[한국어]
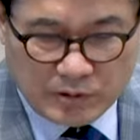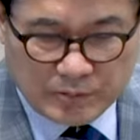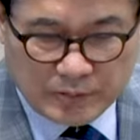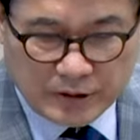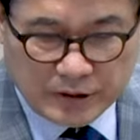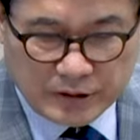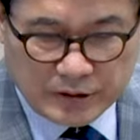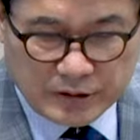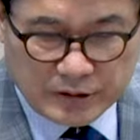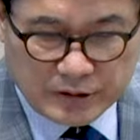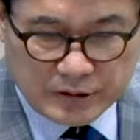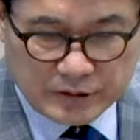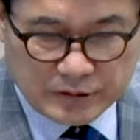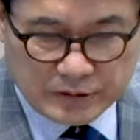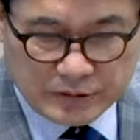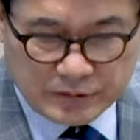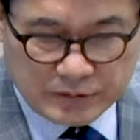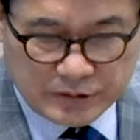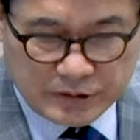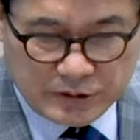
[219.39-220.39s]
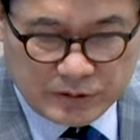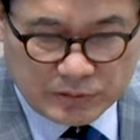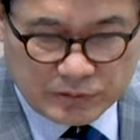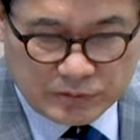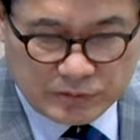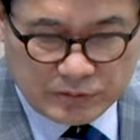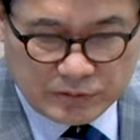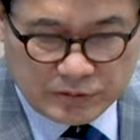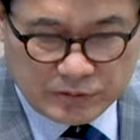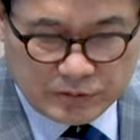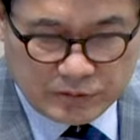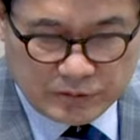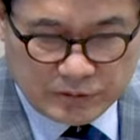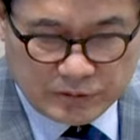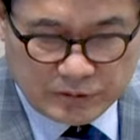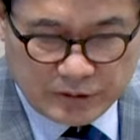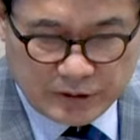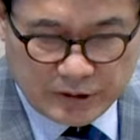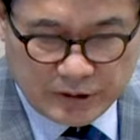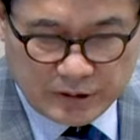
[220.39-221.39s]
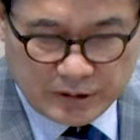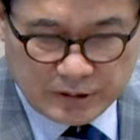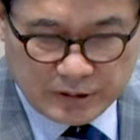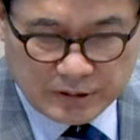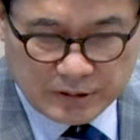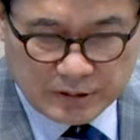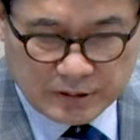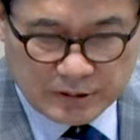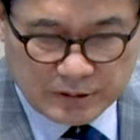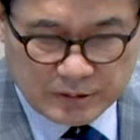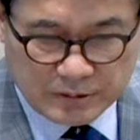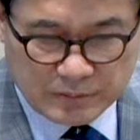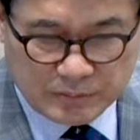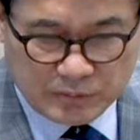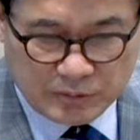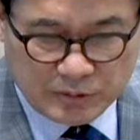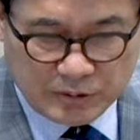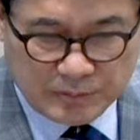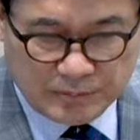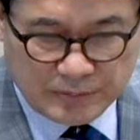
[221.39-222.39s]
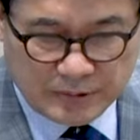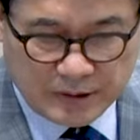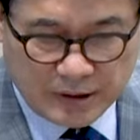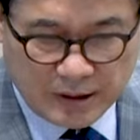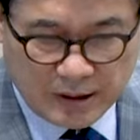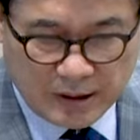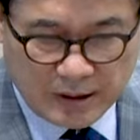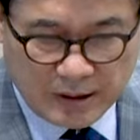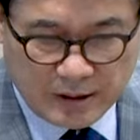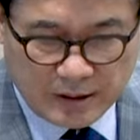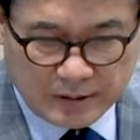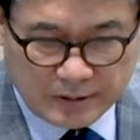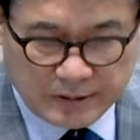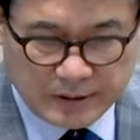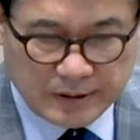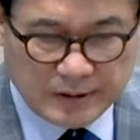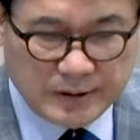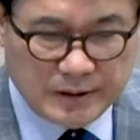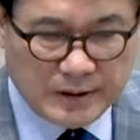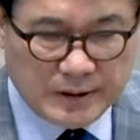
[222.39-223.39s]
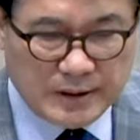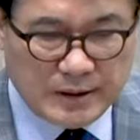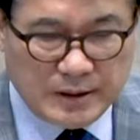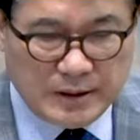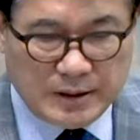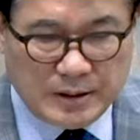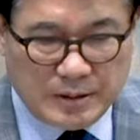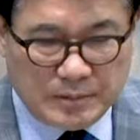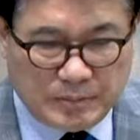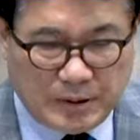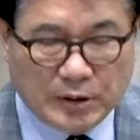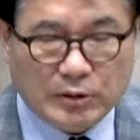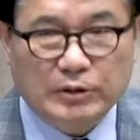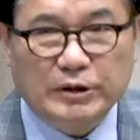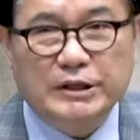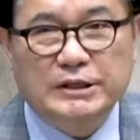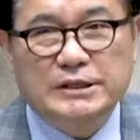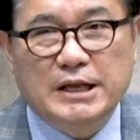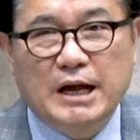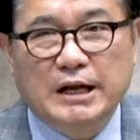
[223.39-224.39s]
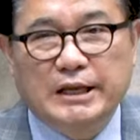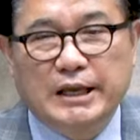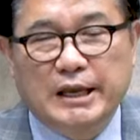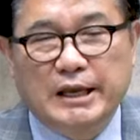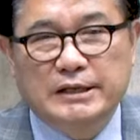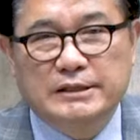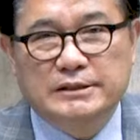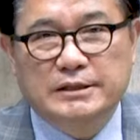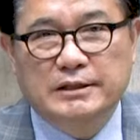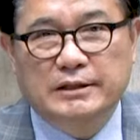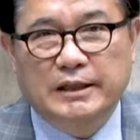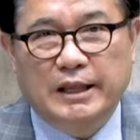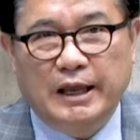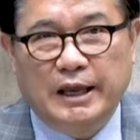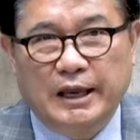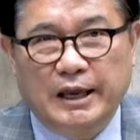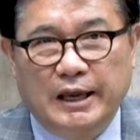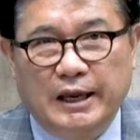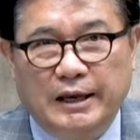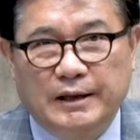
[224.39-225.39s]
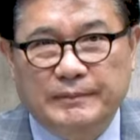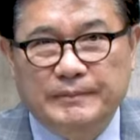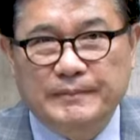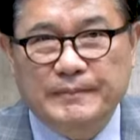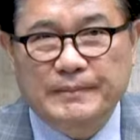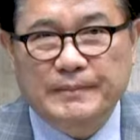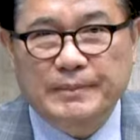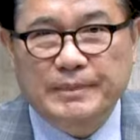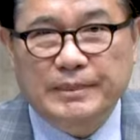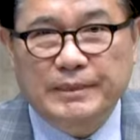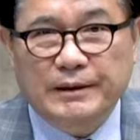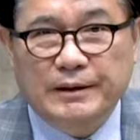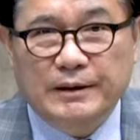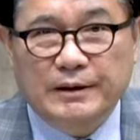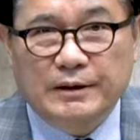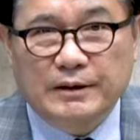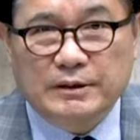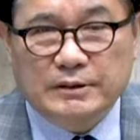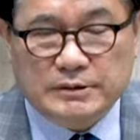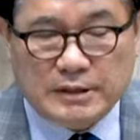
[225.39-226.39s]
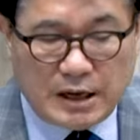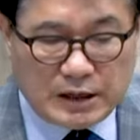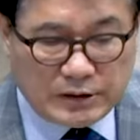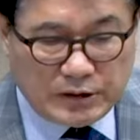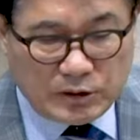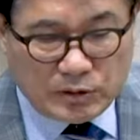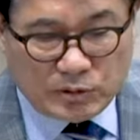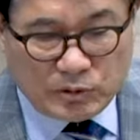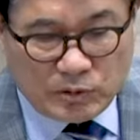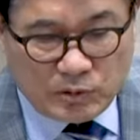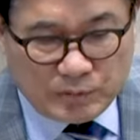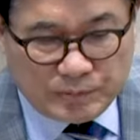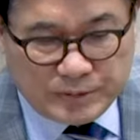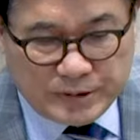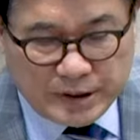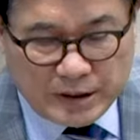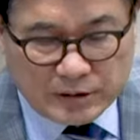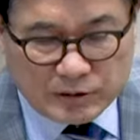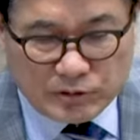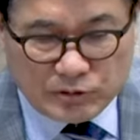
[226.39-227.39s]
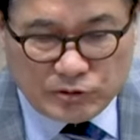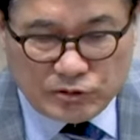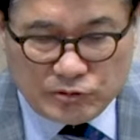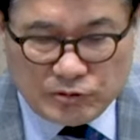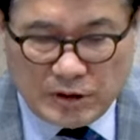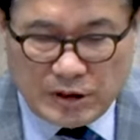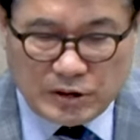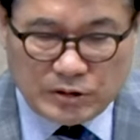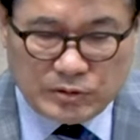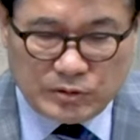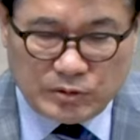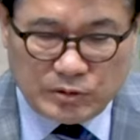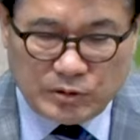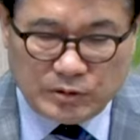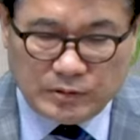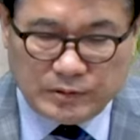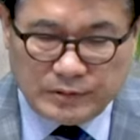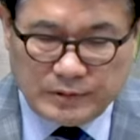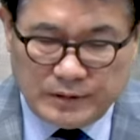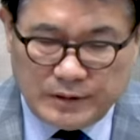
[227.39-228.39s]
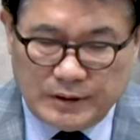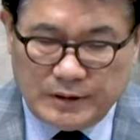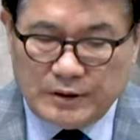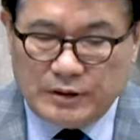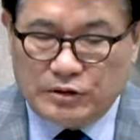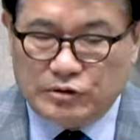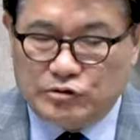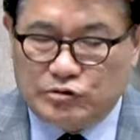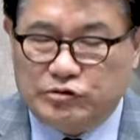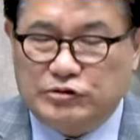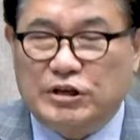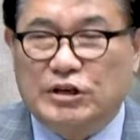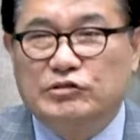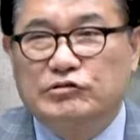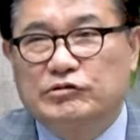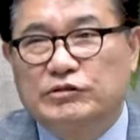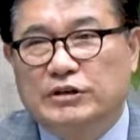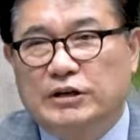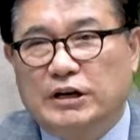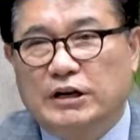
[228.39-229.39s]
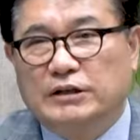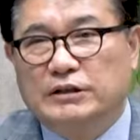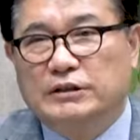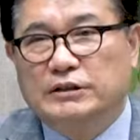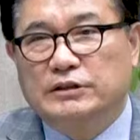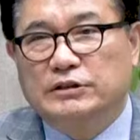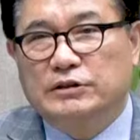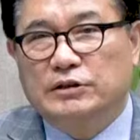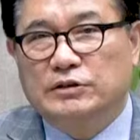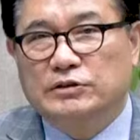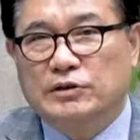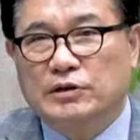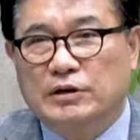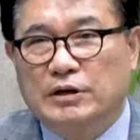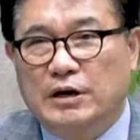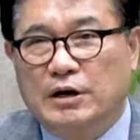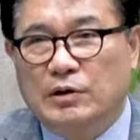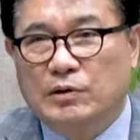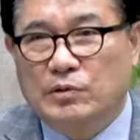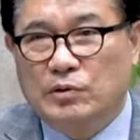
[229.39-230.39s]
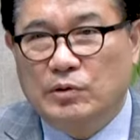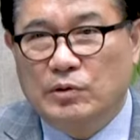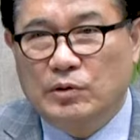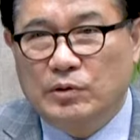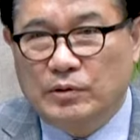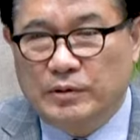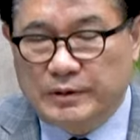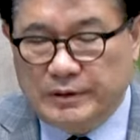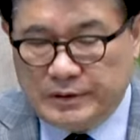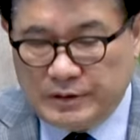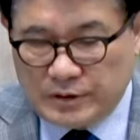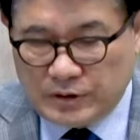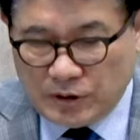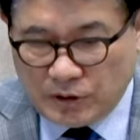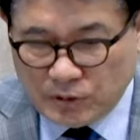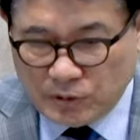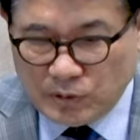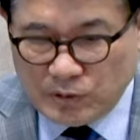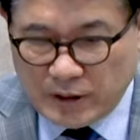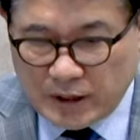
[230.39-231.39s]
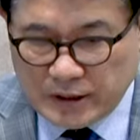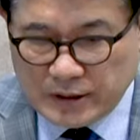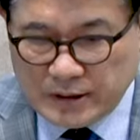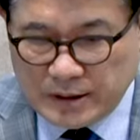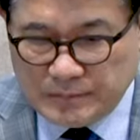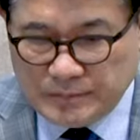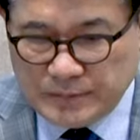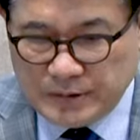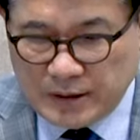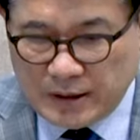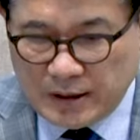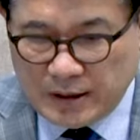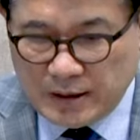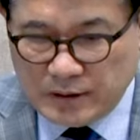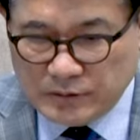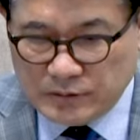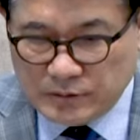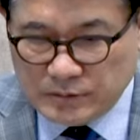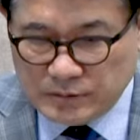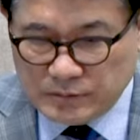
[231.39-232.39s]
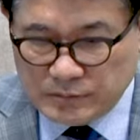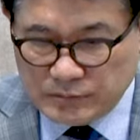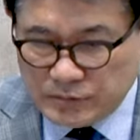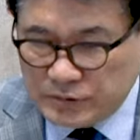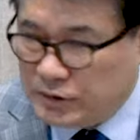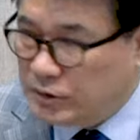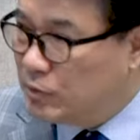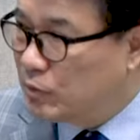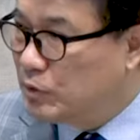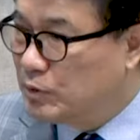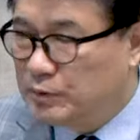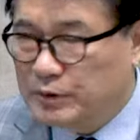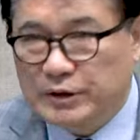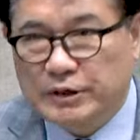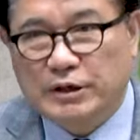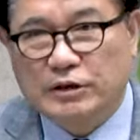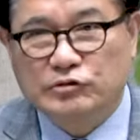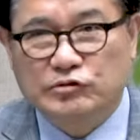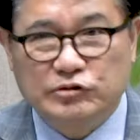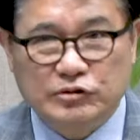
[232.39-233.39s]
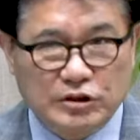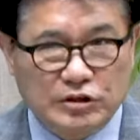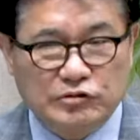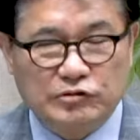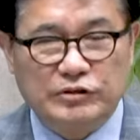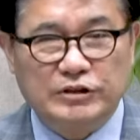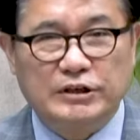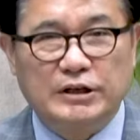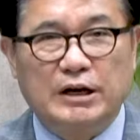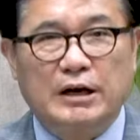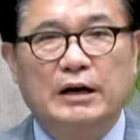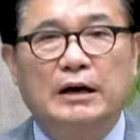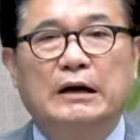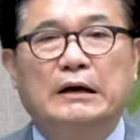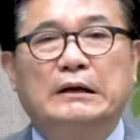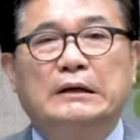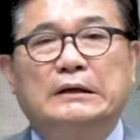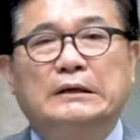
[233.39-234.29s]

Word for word: 뭐 이런 그 기록들이 예, 보입니다. 예. 바로 이 상해에 있을 때 상해로 피아노 유학을론 주세죽이라는 여성하고 결혼을 하게 됩니다. 음, 기록을 보니까 주세죽이가